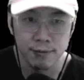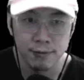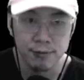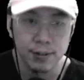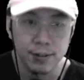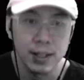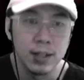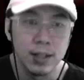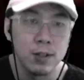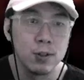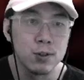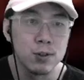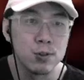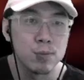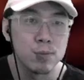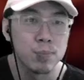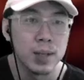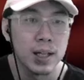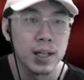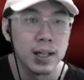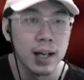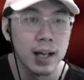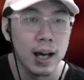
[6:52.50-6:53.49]
video
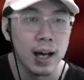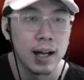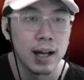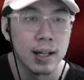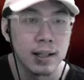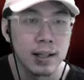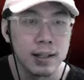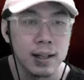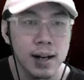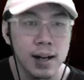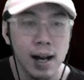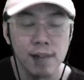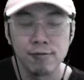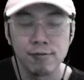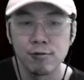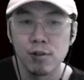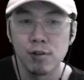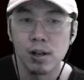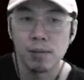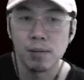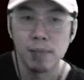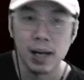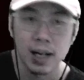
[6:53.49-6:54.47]
cuplikan live
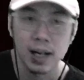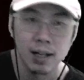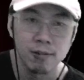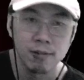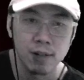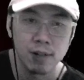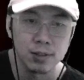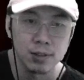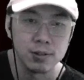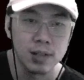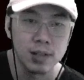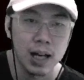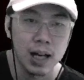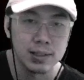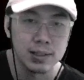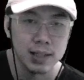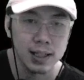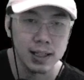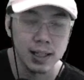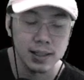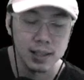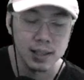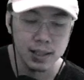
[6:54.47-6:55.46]
gue kemarin waktu
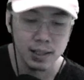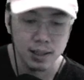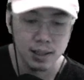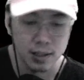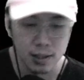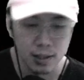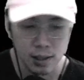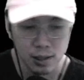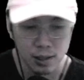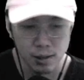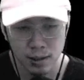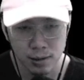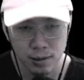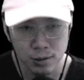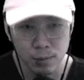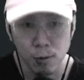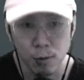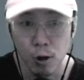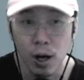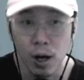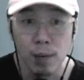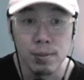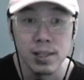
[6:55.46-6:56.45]
gacha ya jadi
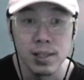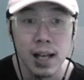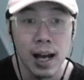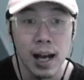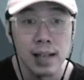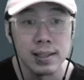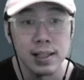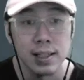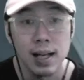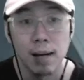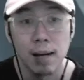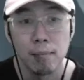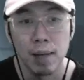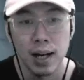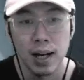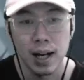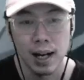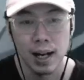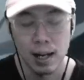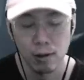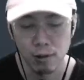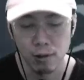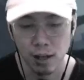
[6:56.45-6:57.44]
semoga bisa ngasih
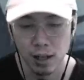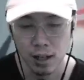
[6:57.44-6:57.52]
gambaran lah kurang